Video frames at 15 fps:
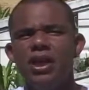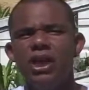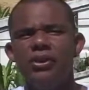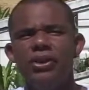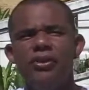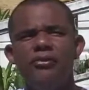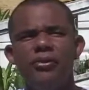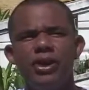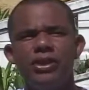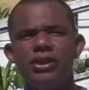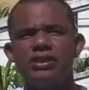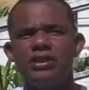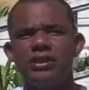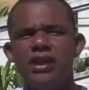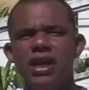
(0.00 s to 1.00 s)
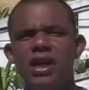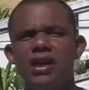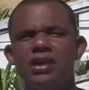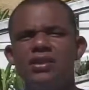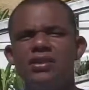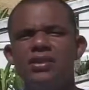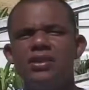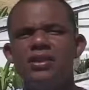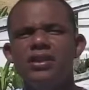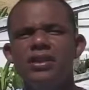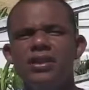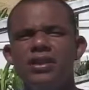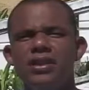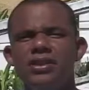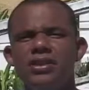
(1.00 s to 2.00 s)
Eu defendo essa ideia
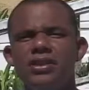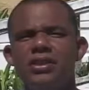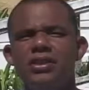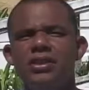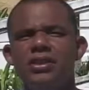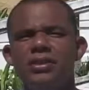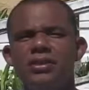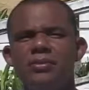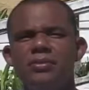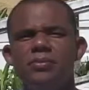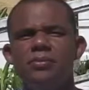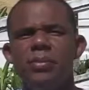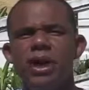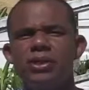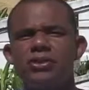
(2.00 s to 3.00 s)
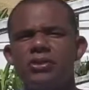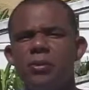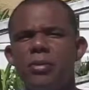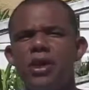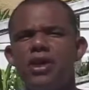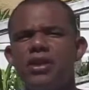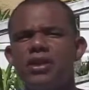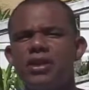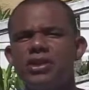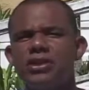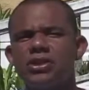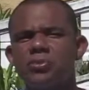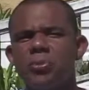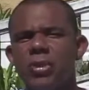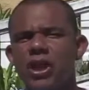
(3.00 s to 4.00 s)
e peço também
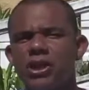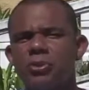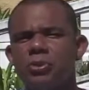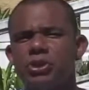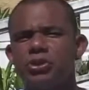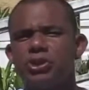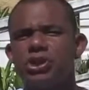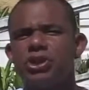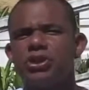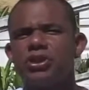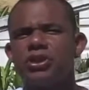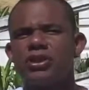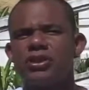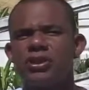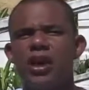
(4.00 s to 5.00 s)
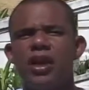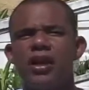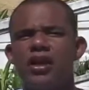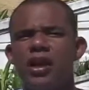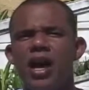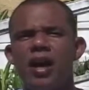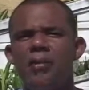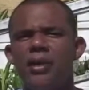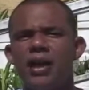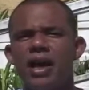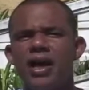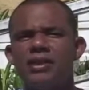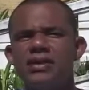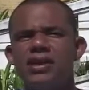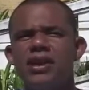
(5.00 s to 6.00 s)
àqueles, àquelas pessoas que têm arma em
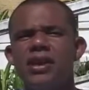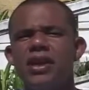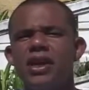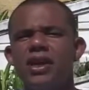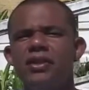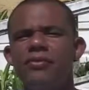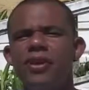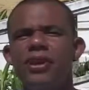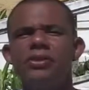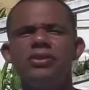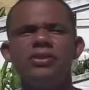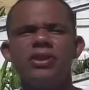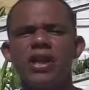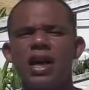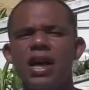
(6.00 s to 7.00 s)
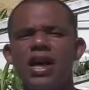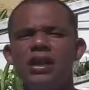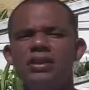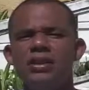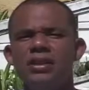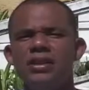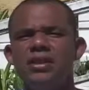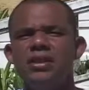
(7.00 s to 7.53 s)
casa que venham entregar,